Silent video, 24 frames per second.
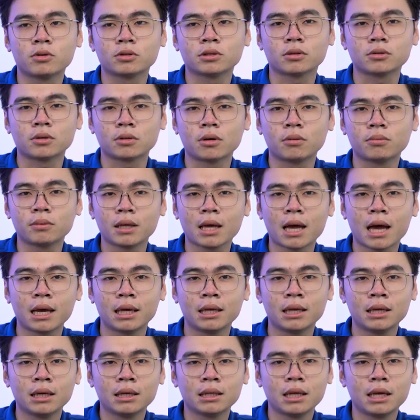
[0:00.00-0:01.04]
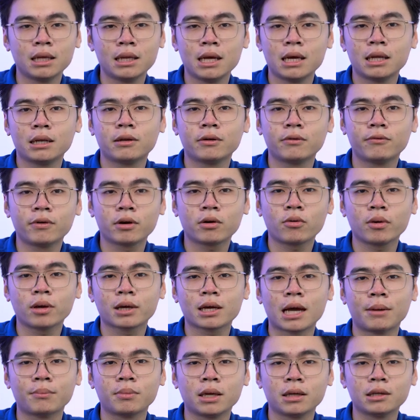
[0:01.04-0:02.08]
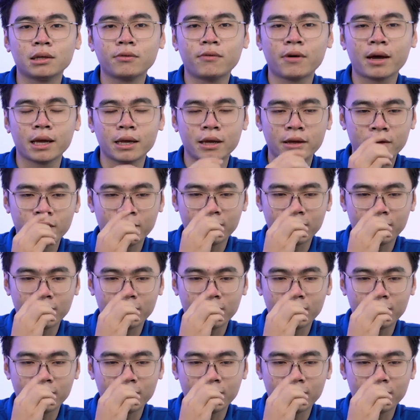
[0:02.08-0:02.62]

một sáu không Ti, thế nên mới có cái cảm nhận như vậy.